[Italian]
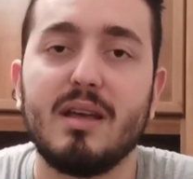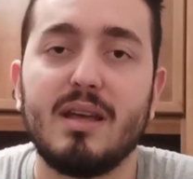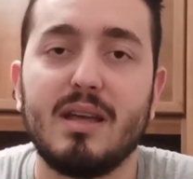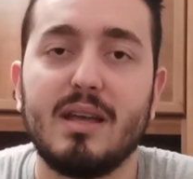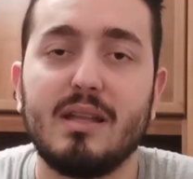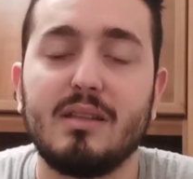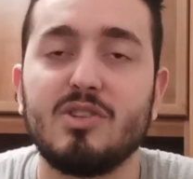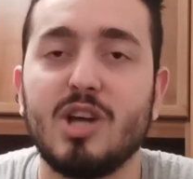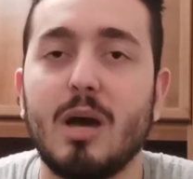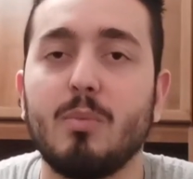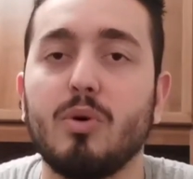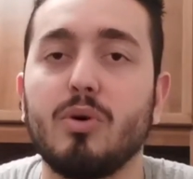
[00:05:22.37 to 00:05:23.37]
eh,
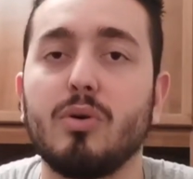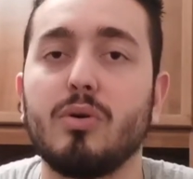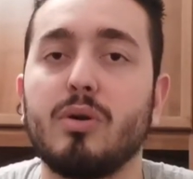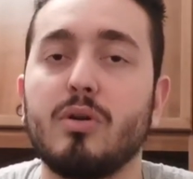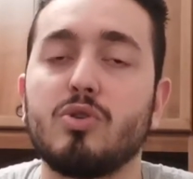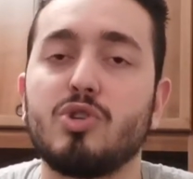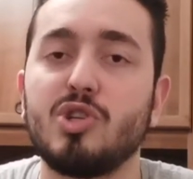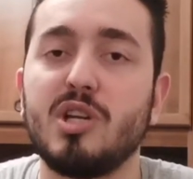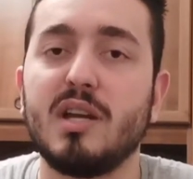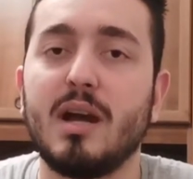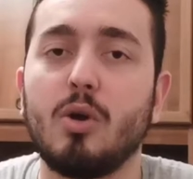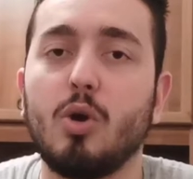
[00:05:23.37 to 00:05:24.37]
diciamo
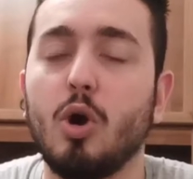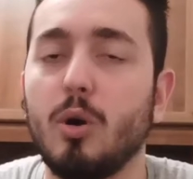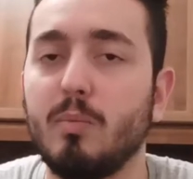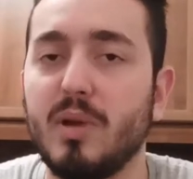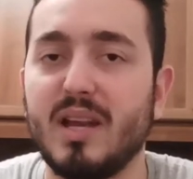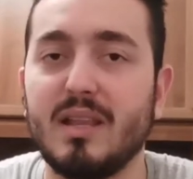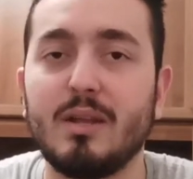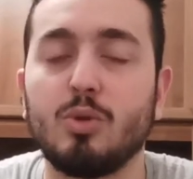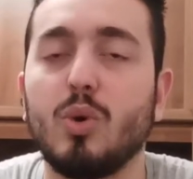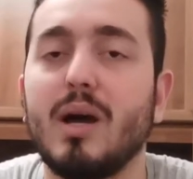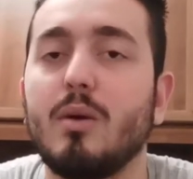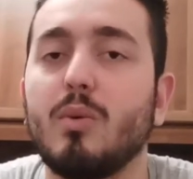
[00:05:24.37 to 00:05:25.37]
riuscire a compiere, ad
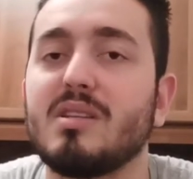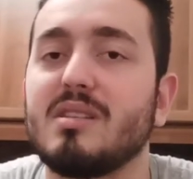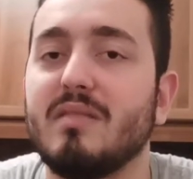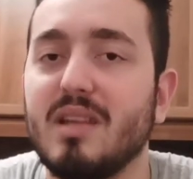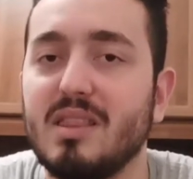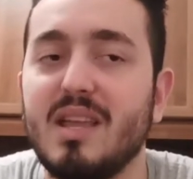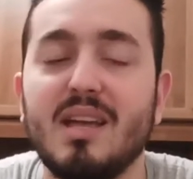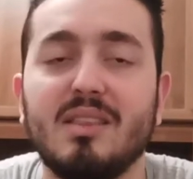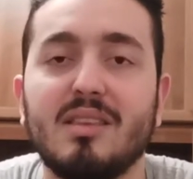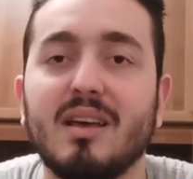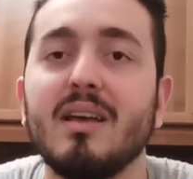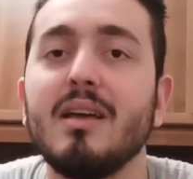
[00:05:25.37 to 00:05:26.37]
attuare questa
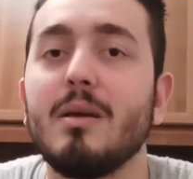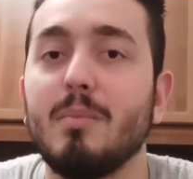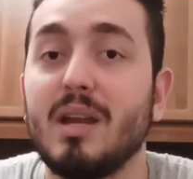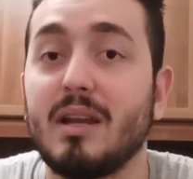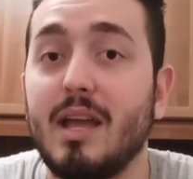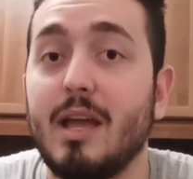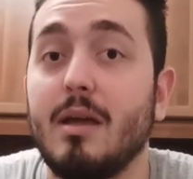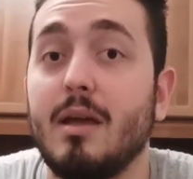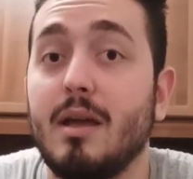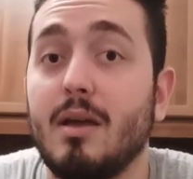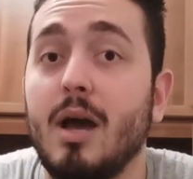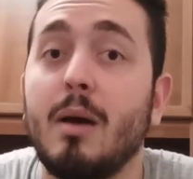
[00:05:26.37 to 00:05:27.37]
vendetta, perché
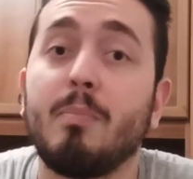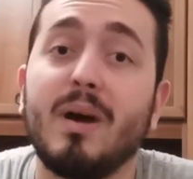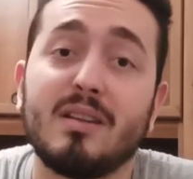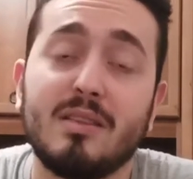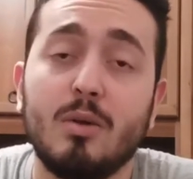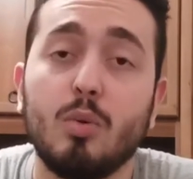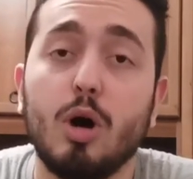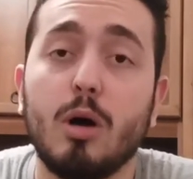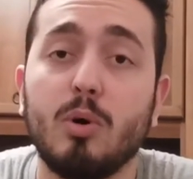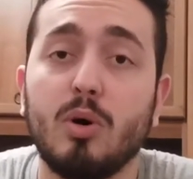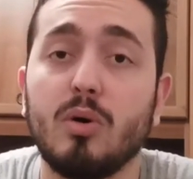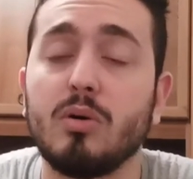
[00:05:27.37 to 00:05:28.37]
eh, a parte
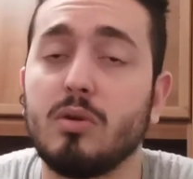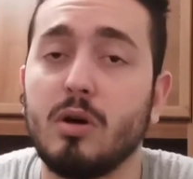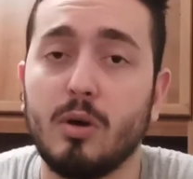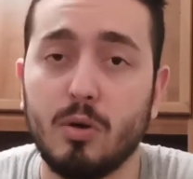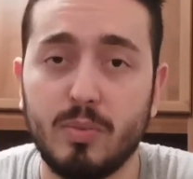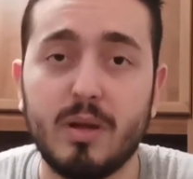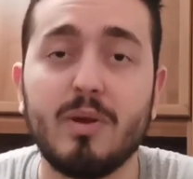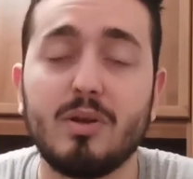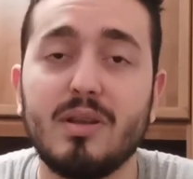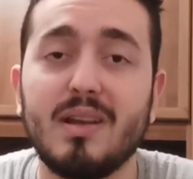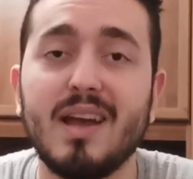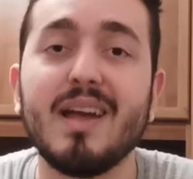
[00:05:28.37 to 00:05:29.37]
l'uomo, o, o, per meglio
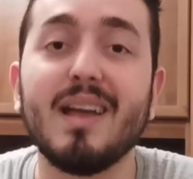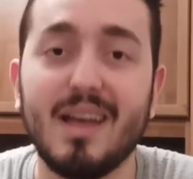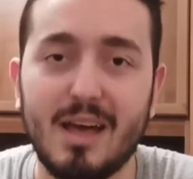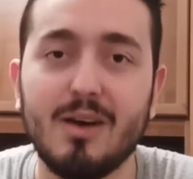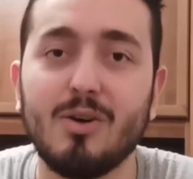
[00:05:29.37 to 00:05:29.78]
dire,